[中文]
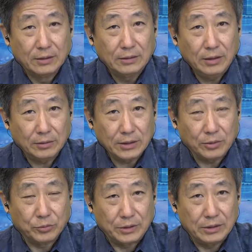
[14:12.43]
要价
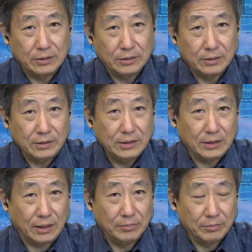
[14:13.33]
五亿，一
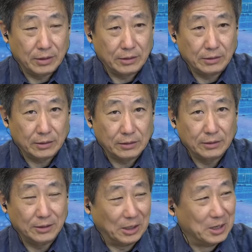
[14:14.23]
年没人要，
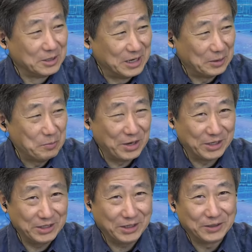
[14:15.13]
两年没
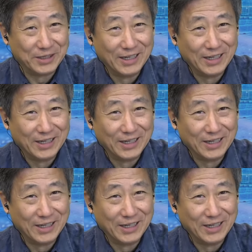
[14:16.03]
人要，